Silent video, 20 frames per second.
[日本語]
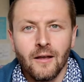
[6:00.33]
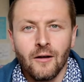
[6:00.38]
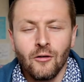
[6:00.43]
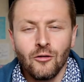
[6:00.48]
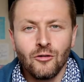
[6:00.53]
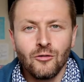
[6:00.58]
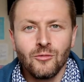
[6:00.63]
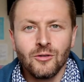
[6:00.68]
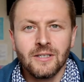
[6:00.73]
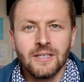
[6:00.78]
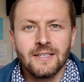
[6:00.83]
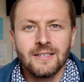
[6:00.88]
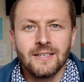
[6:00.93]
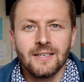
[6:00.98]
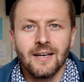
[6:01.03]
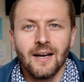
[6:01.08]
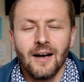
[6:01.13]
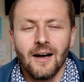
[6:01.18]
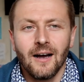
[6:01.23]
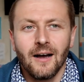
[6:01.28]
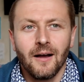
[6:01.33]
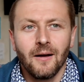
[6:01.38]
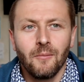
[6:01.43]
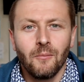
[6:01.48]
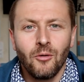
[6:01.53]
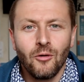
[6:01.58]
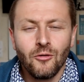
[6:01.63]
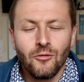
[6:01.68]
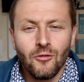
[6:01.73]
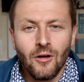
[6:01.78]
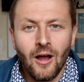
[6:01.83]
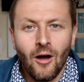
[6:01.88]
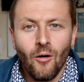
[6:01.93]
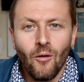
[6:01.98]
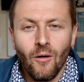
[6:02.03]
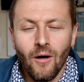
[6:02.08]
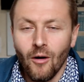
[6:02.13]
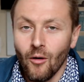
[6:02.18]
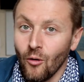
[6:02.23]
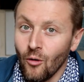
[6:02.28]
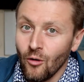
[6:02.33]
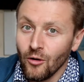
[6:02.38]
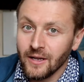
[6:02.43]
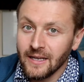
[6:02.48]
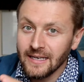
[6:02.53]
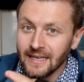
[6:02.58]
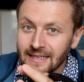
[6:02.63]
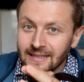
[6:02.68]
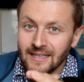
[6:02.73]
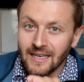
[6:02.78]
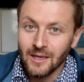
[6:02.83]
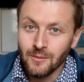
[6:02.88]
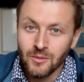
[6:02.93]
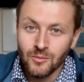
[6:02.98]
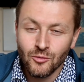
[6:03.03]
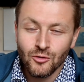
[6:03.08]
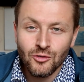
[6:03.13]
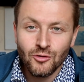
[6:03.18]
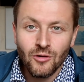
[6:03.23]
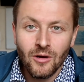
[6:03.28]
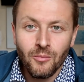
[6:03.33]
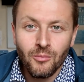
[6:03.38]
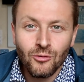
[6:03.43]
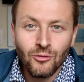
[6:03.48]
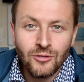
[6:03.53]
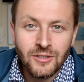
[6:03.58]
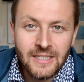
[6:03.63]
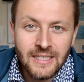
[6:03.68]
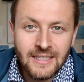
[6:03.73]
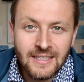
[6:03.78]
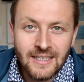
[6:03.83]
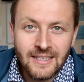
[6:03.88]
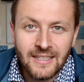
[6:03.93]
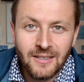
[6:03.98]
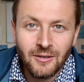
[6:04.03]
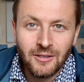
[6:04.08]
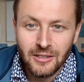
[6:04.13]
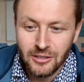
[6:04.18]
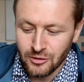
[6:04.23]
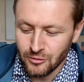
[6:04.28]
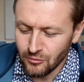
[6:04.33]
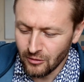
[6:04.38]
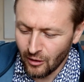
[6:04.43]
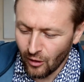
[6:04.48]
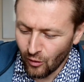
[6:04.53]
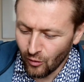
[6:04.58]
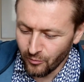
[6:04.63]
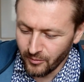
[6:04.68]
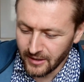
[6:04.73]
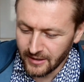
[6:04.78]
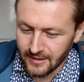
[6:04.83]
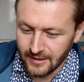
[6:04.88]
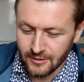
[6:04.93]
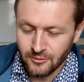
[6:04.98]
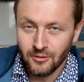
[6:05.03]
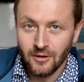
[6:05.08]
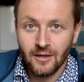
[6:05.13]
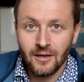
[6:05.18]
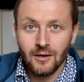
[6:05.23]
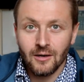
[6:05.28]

子供たちが僕の顔は大きなテレビもしくはプロジェクターで私の顔を見てそれ